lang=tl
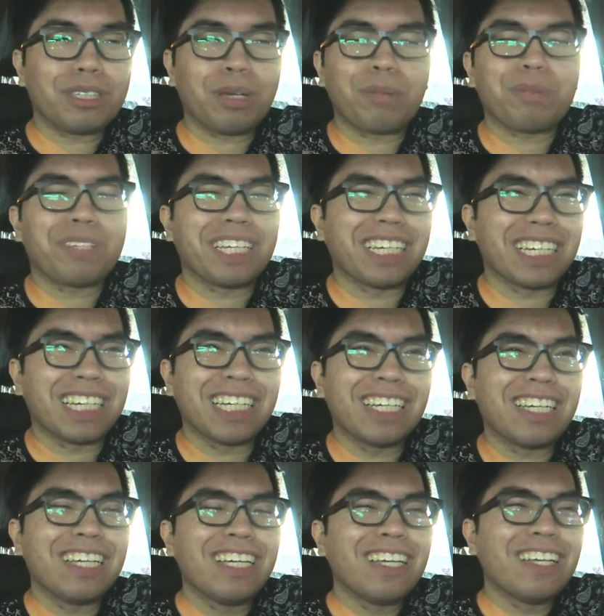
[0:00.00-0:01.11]
something
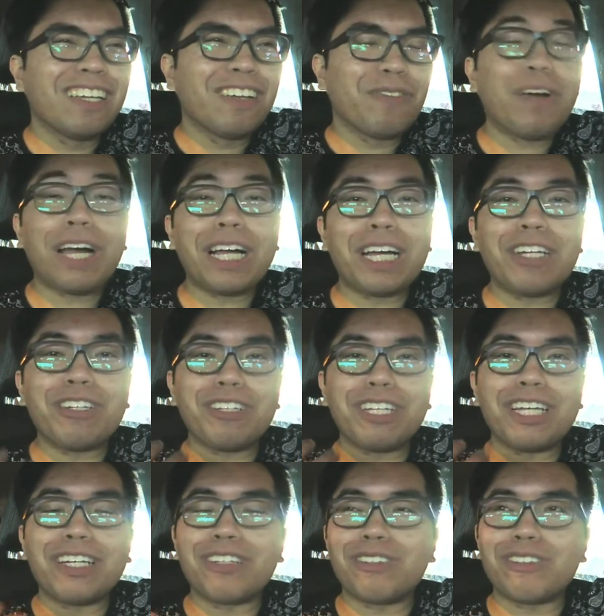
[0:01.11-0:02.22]
parang ganun
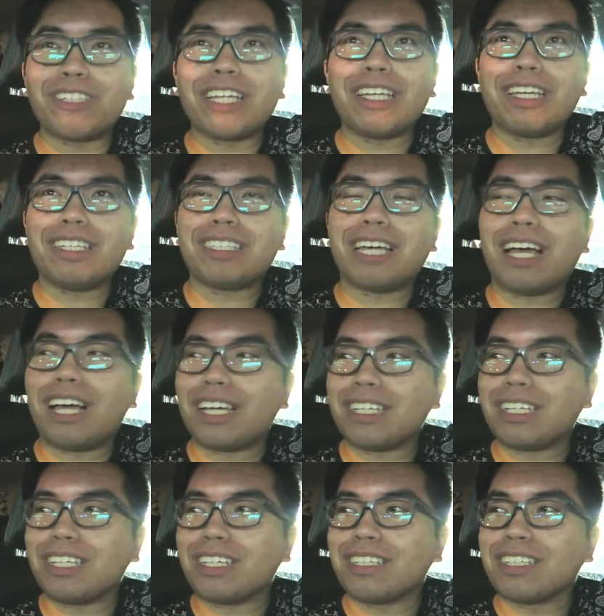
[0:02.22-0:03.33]
lang yung dating sa akin
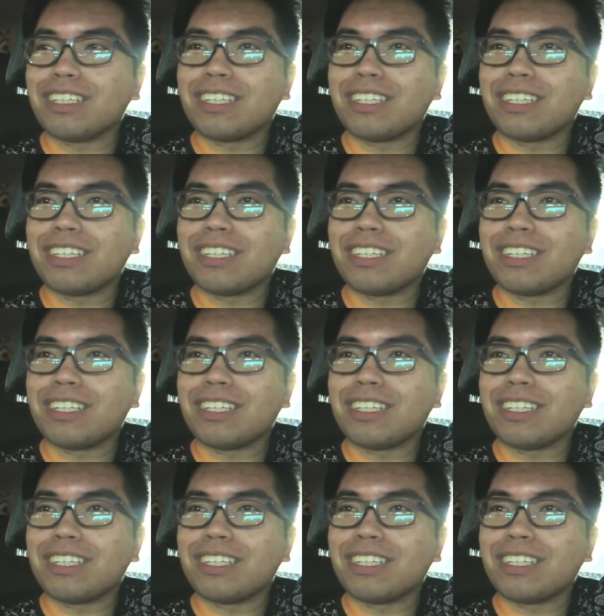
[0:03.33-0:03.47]
eh